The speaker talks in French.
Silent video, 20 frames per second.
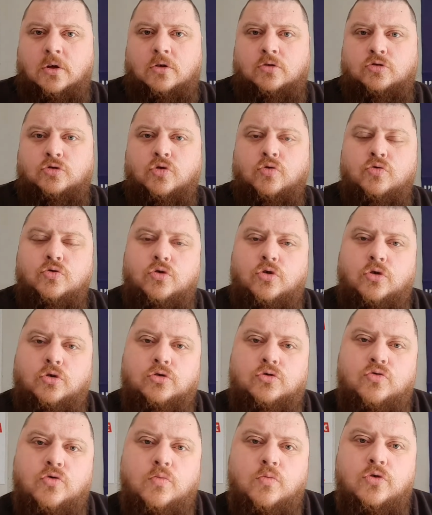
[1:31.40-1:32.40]
Donc
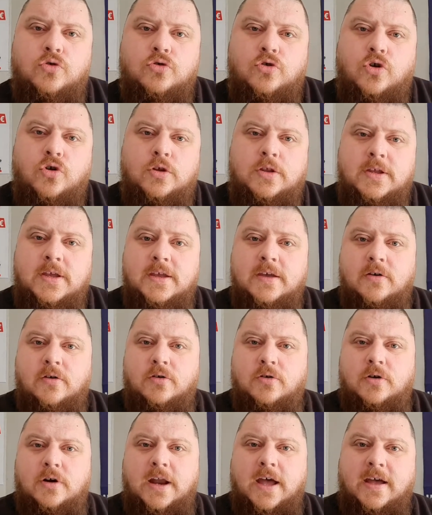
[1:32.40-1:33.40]
euh, tout le monde connaît
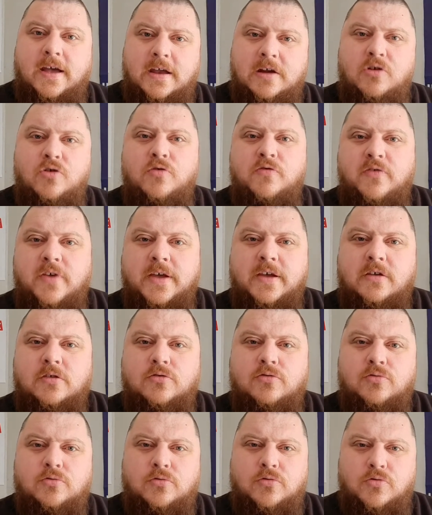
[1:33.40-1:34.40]
euh, la règle
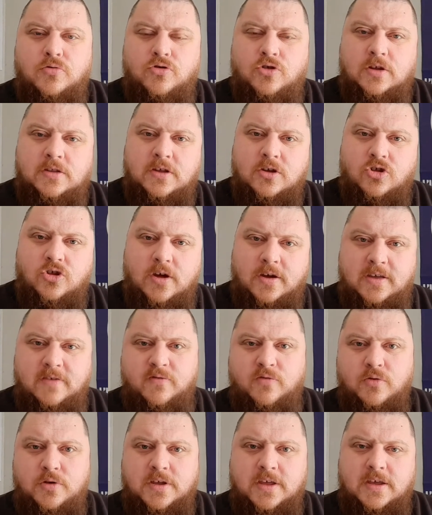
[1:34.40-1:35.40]
verte que j'ai déjà
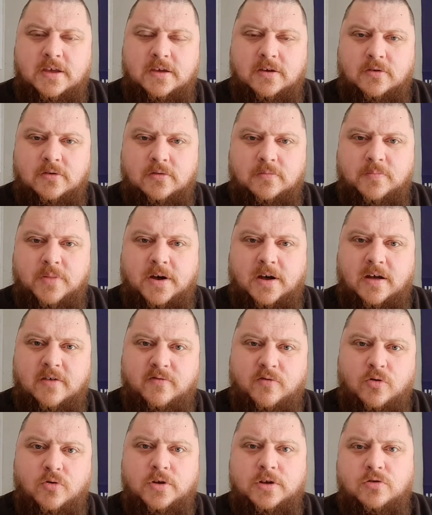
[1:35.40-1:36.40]
évoquée euh, par
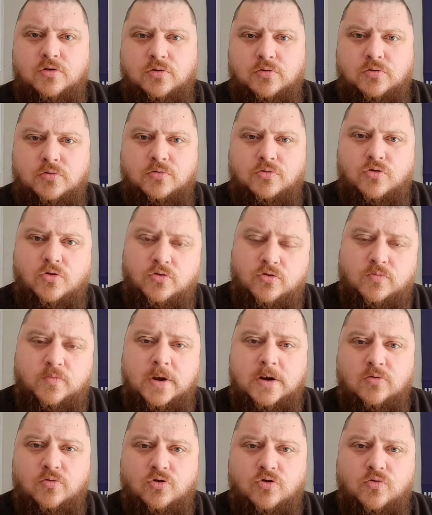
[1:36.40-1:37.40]
avant et que Jean-Luc
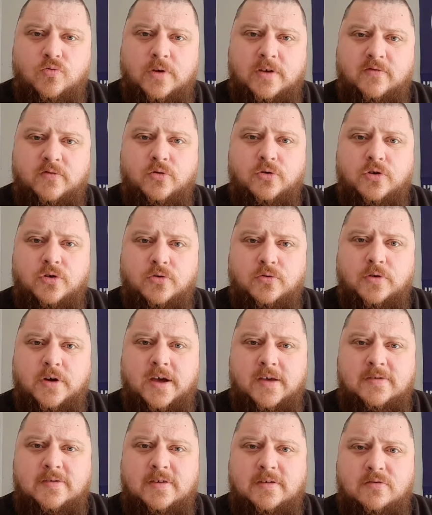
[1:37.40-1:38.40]
Mélenchon évoque
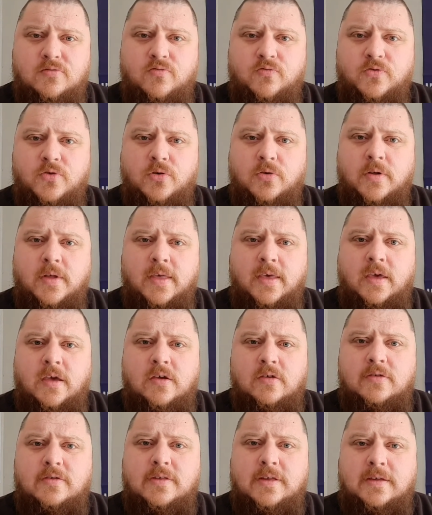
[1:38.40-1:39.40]
assez souvent,
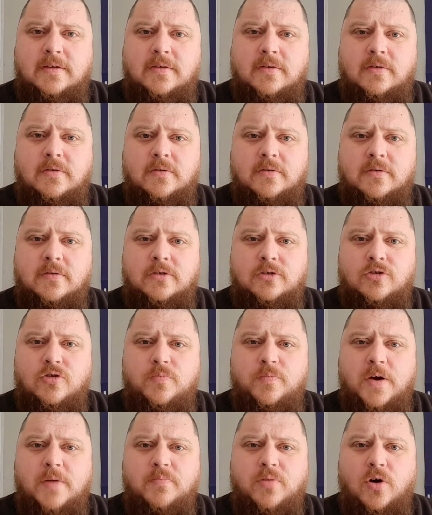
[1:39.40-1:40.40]
c'est ne
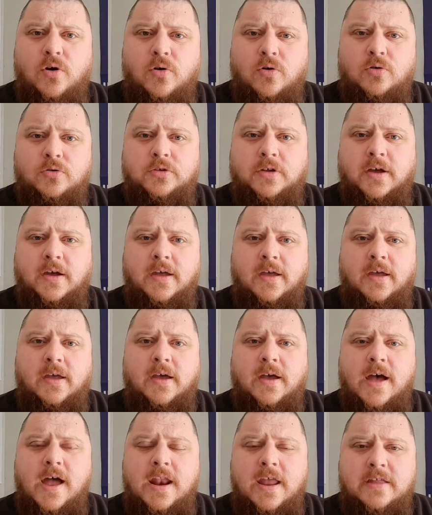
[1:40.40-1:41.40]
pas prendre
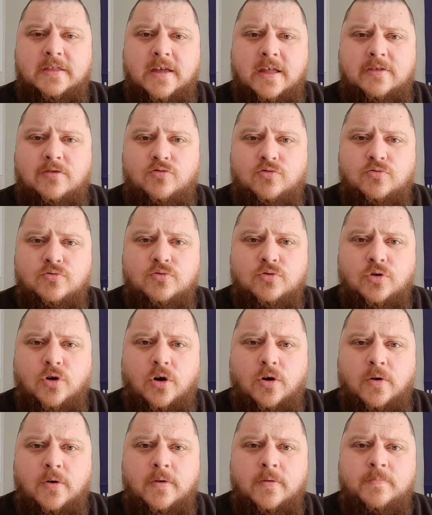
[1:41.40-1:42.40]
à la nature